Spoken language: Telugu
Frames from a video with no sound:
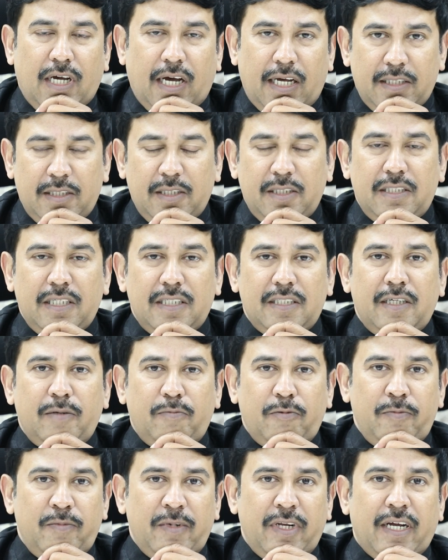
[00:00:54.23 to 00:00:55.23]
అది
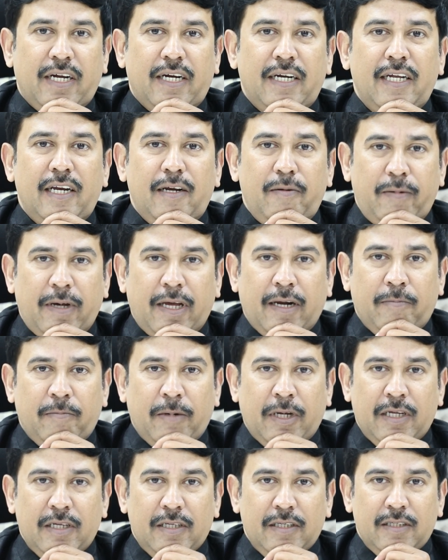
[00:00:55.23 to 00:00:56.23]
తీసేసినప్పుడు మీరు ఎక్కడికి
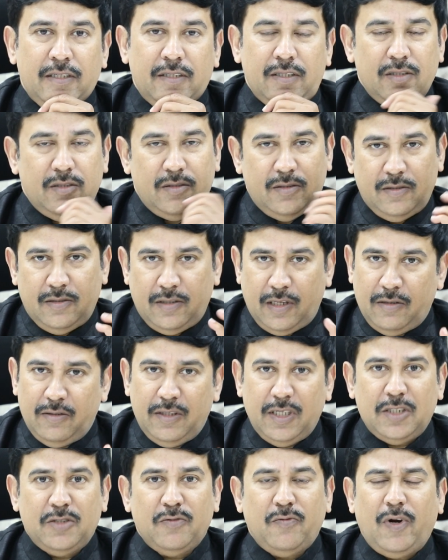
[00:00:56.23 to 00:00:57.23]
వెళ్ళిపోయారమ్మా
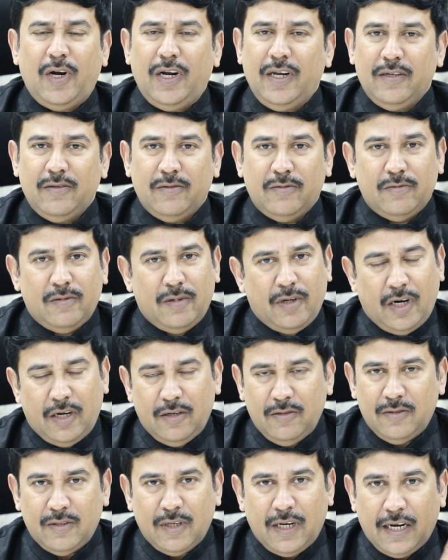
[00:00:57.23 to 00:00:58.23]
తెలుగుదేశం వాళ్ళు
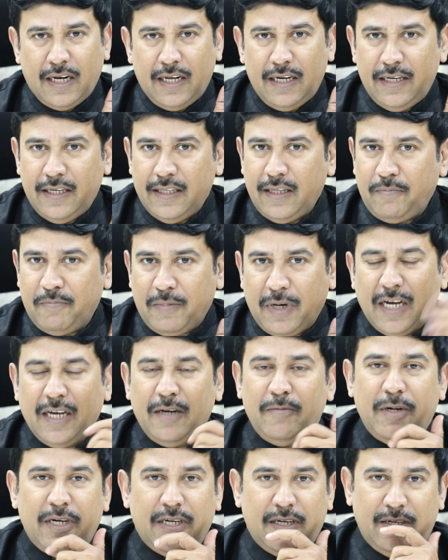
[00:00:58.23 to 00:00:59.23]
అడుగుతున్నారా లేదా
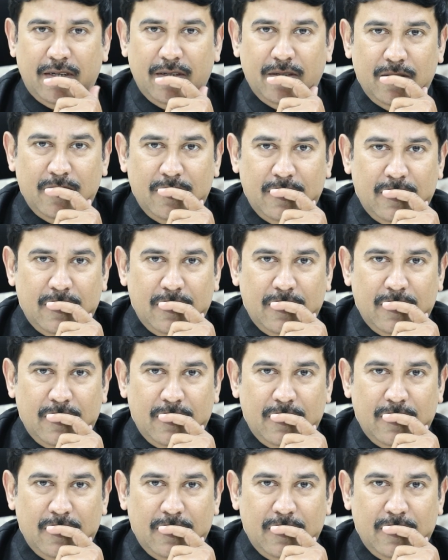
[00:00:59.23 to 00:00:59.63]
పక్కన పెట్టండి